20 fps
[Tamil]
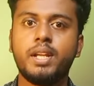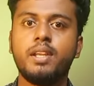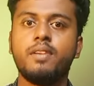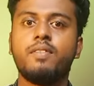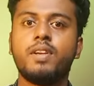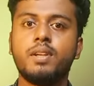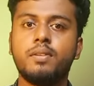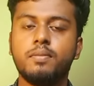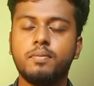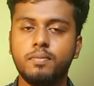மாதிரி
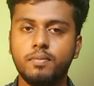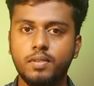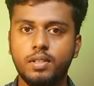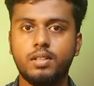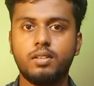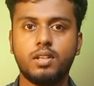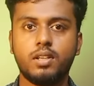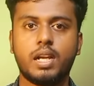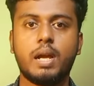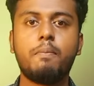இவர்
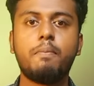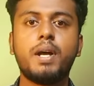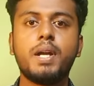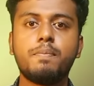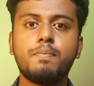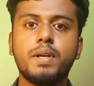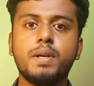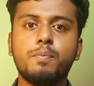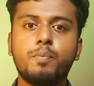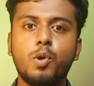
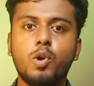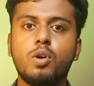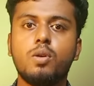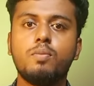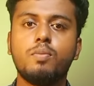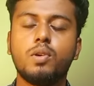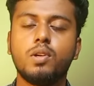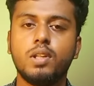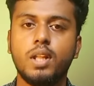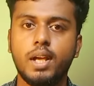கம்பார்ட்மெண்ட்
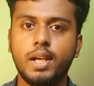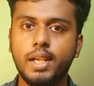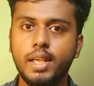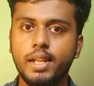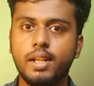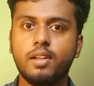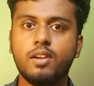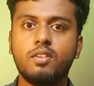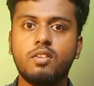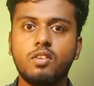போகும்போது
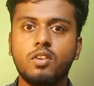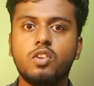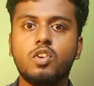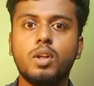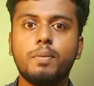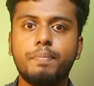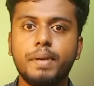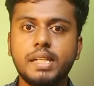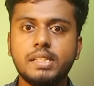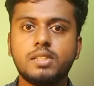அங்கே
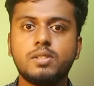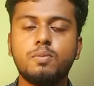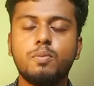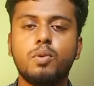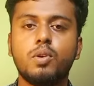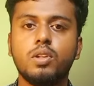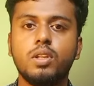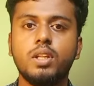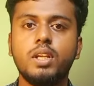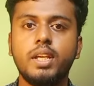இருக்கிறவங்களோட
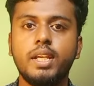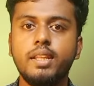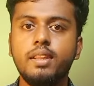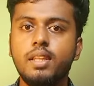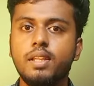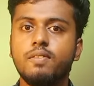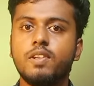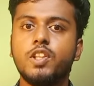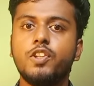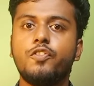பேசும்போது
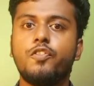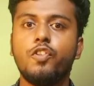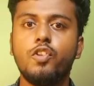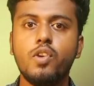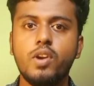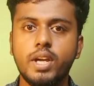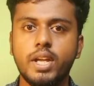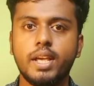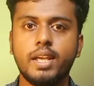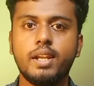ஹிந்தி வந்து
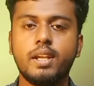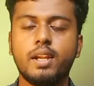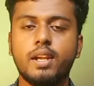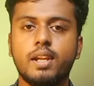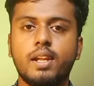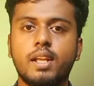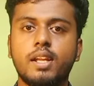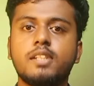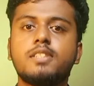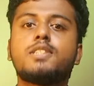ஃப்ளூயண்டாக
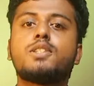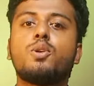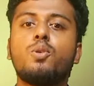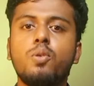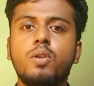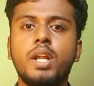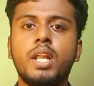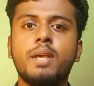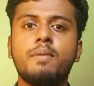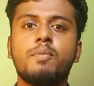இருக்கிறனால
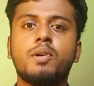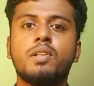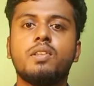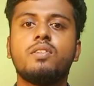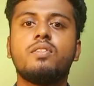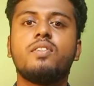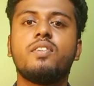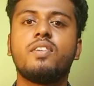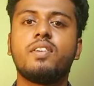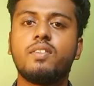ஸ்கூல்லேயும்
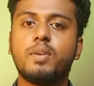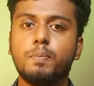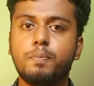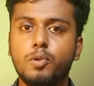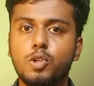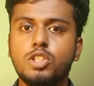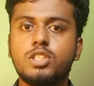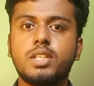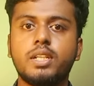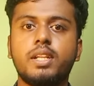வந்து இவருக்கு
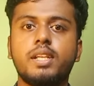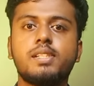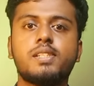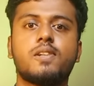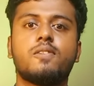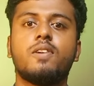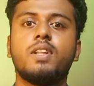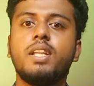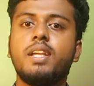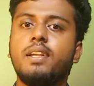பிடிச்ச
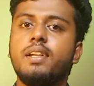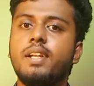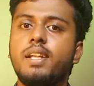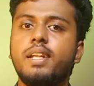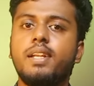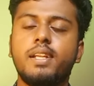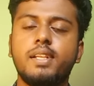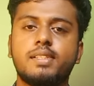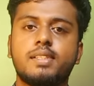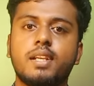டீச்சர் வந்து
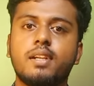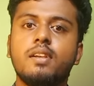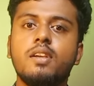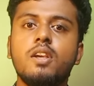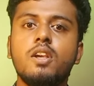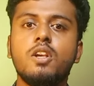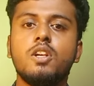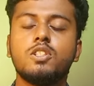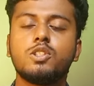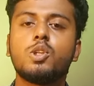ஹிந்தி டீச்சர்
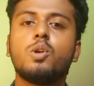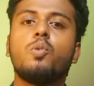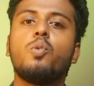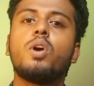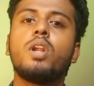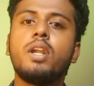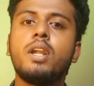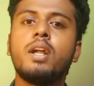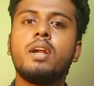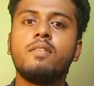ஸோ
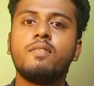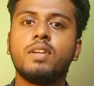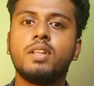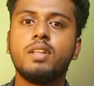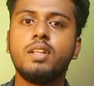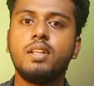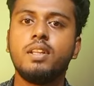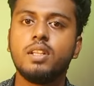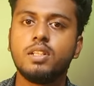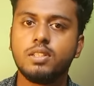ஒரு நாள்
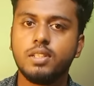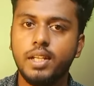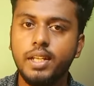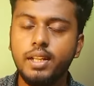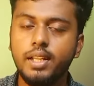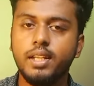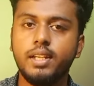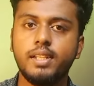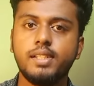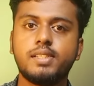வந்து இந்த
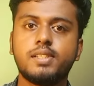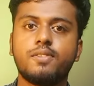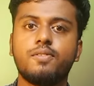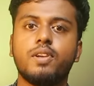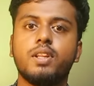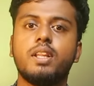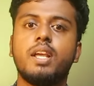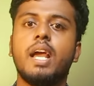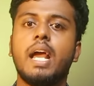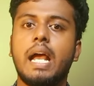ஹிந்தி
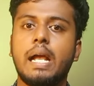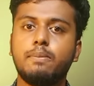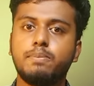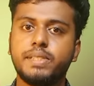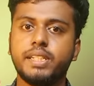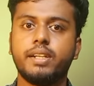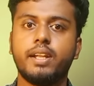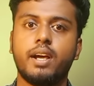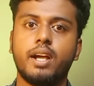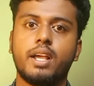டீச்சர் வந்து
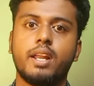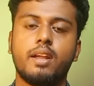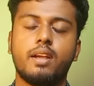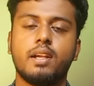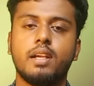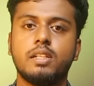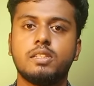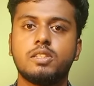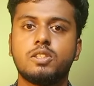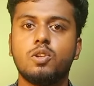ஆப்சண்ட்
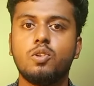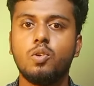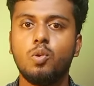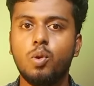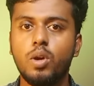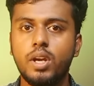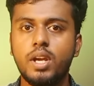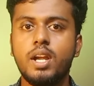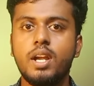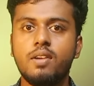ஆகுறாங்க ஸோ
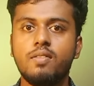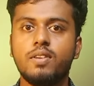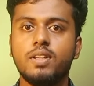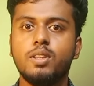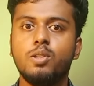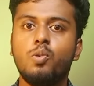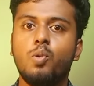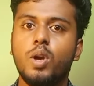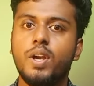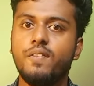ஒரு நாள்
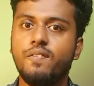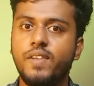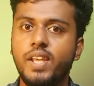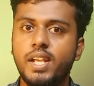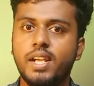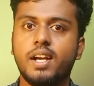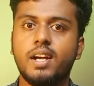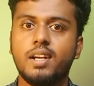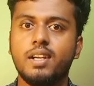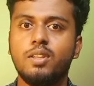வந்து ஒன்
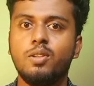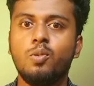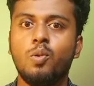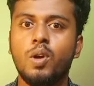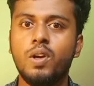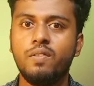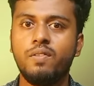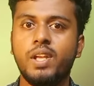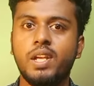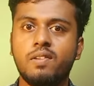வீக் ஆகுது
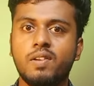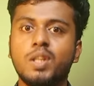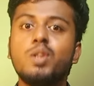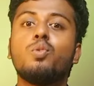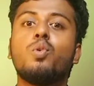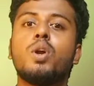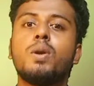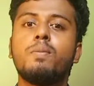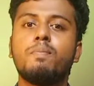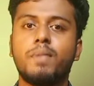ஒன் வீக்
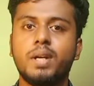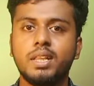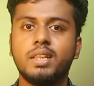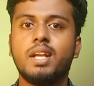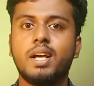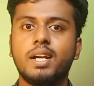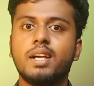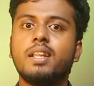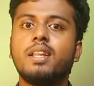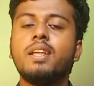வந்து ஒன்
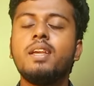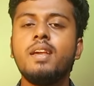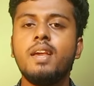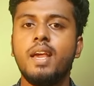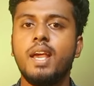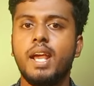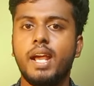மந்த் ஆகுது